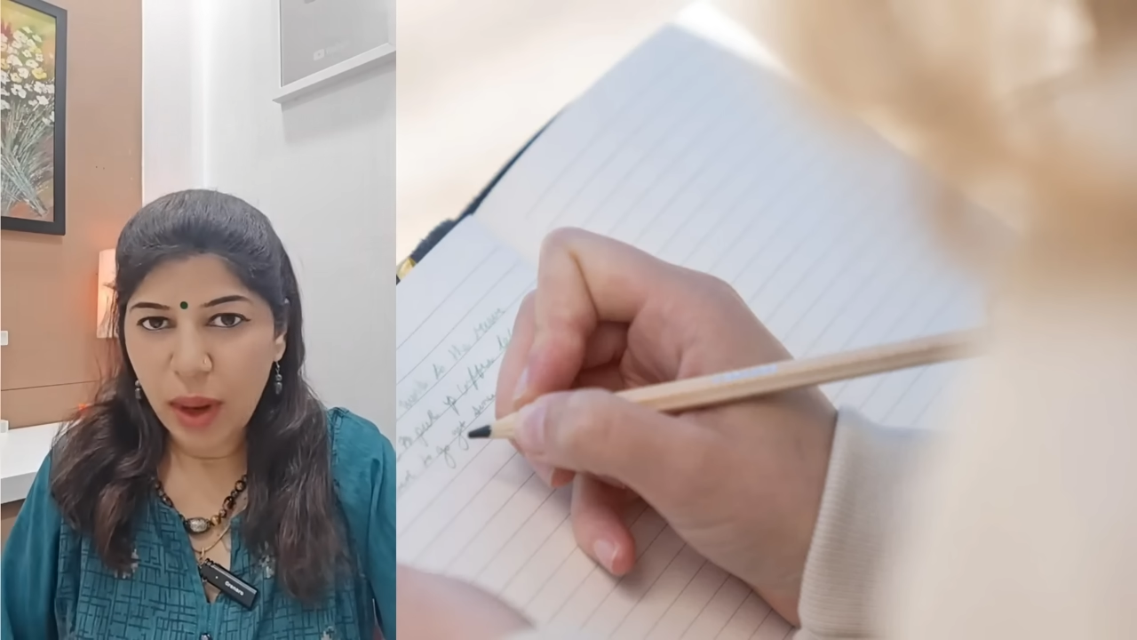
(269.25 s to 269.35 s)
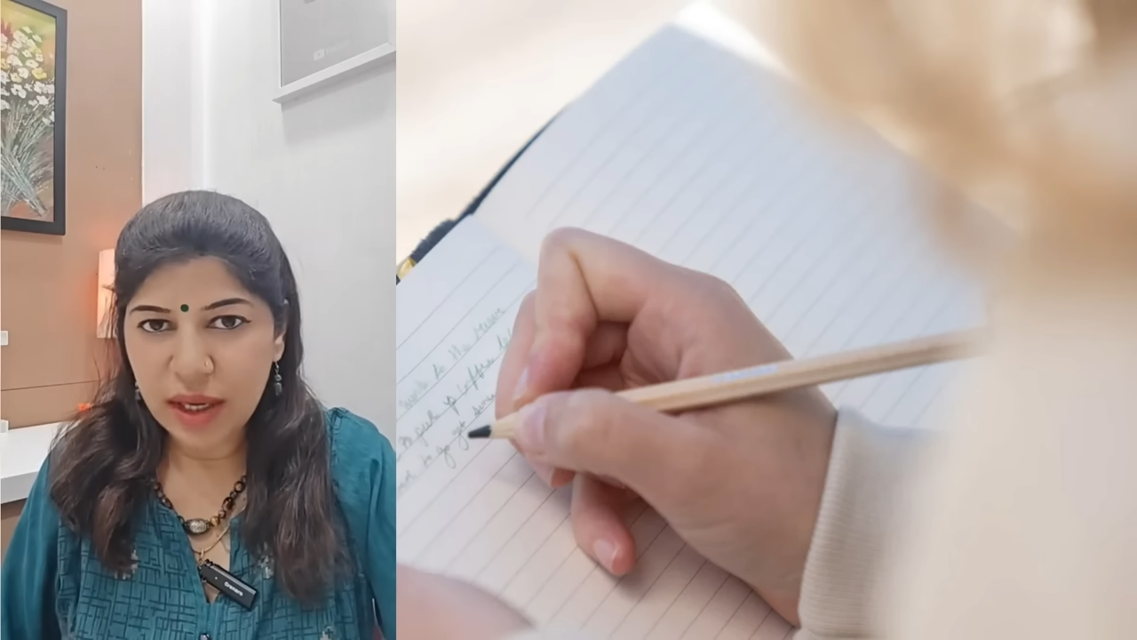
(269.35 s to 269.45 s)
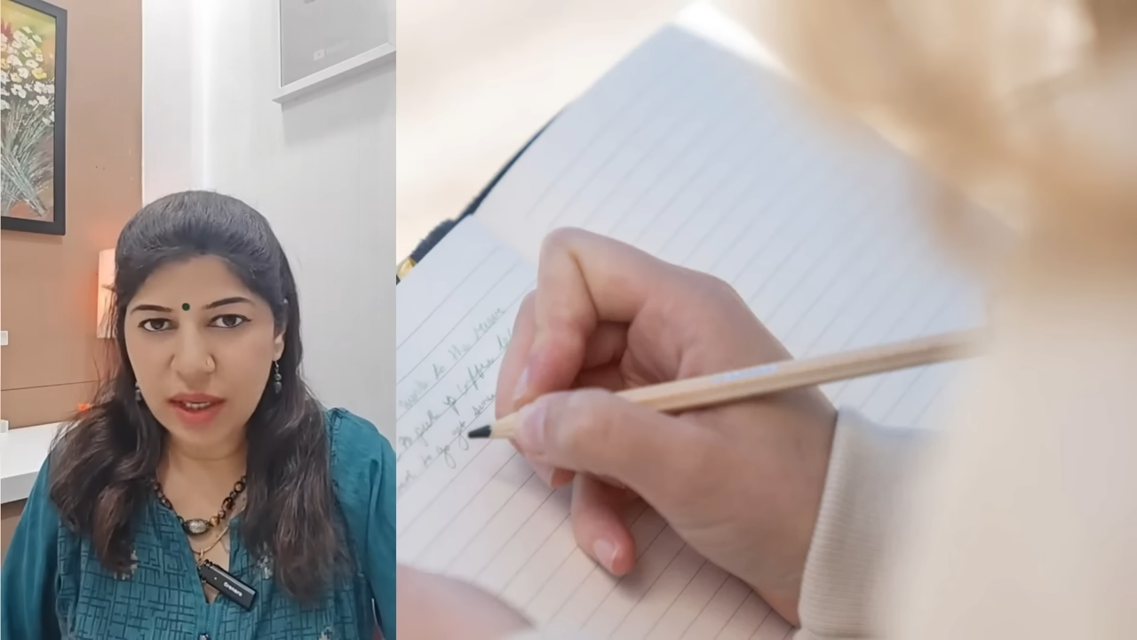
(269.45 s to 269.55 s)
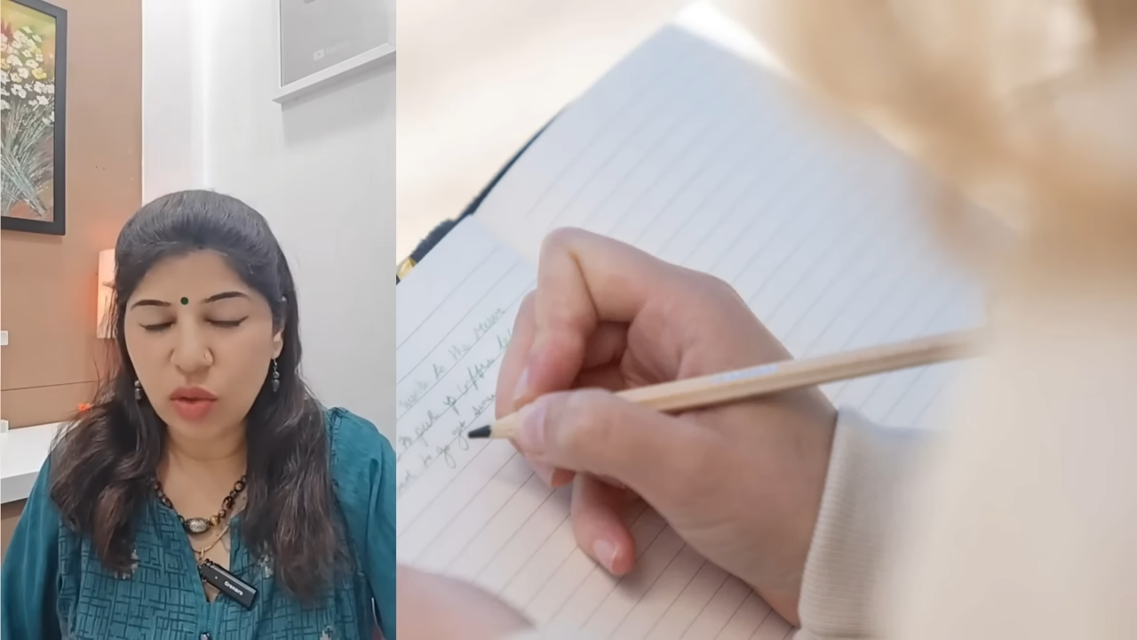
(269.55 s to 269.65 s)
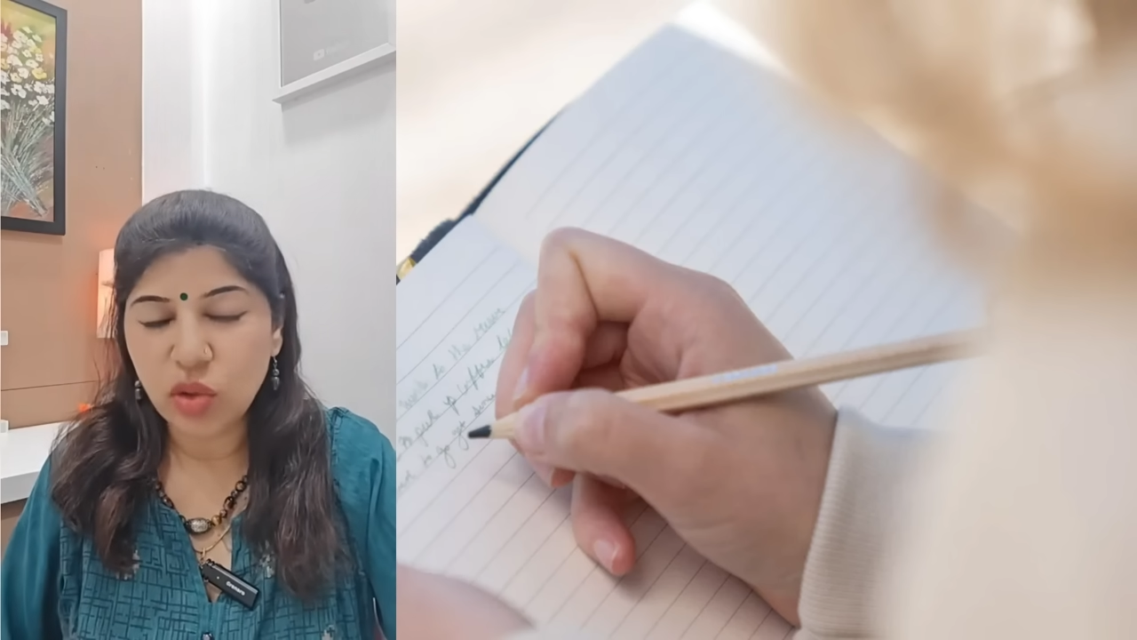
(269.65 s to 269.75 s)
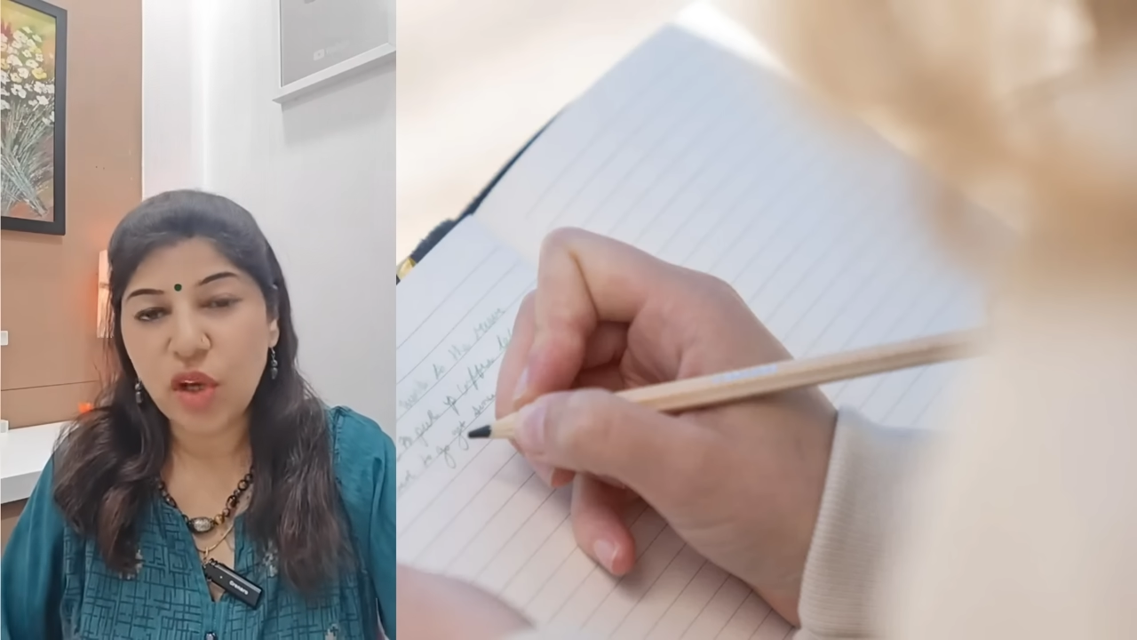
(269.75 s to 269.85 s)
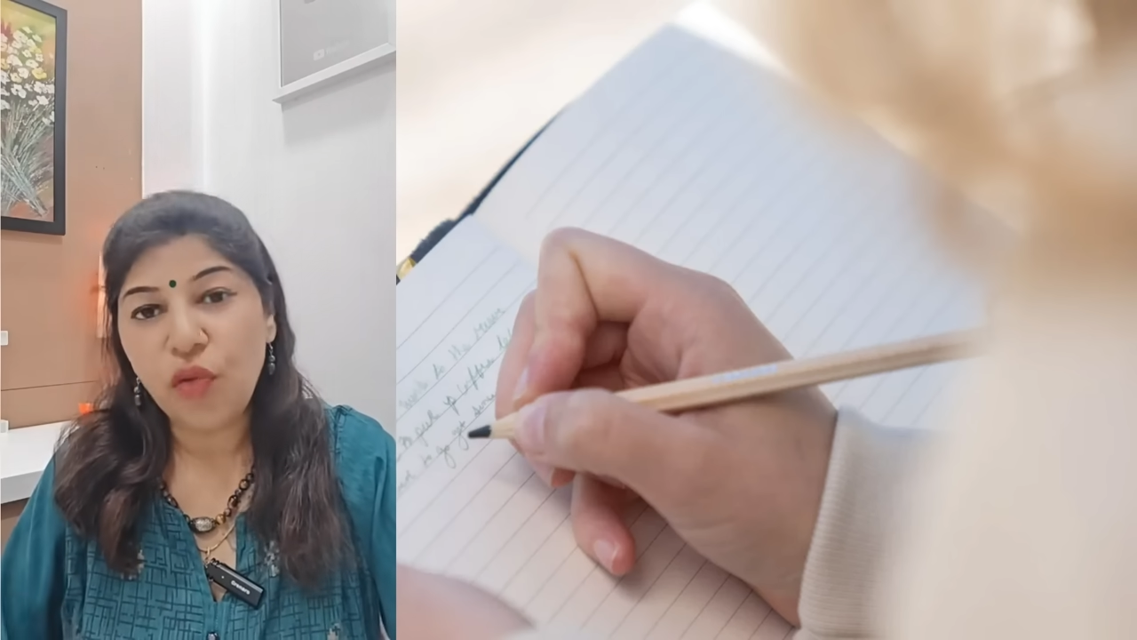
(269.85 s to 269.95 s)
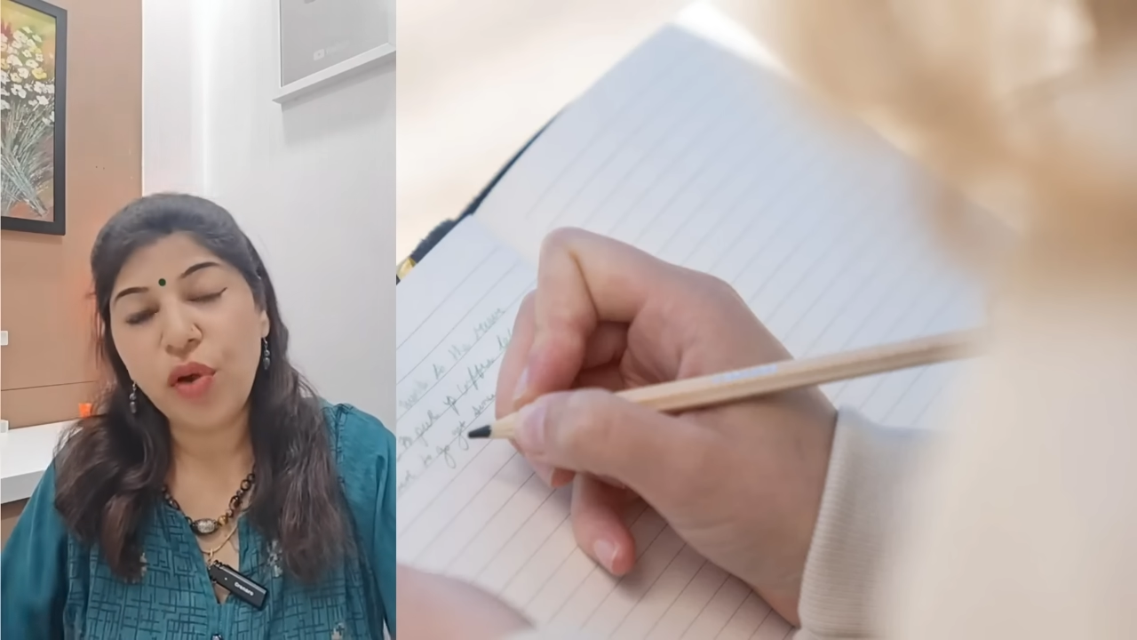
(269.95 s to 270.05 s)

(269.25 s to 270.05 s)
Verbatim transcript: मार्किंग हो जाए